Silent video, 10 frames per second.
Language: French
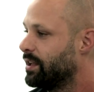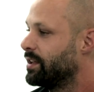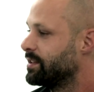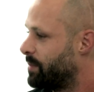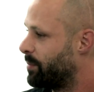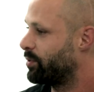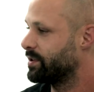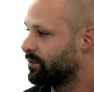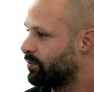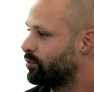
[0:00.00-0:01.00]
C'est mhm. pas pour les
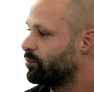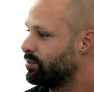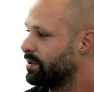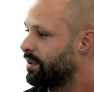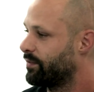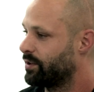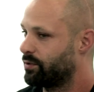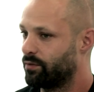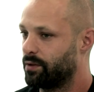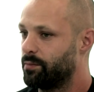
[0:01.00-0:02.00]
enfants non plus, les cafés, tu vois.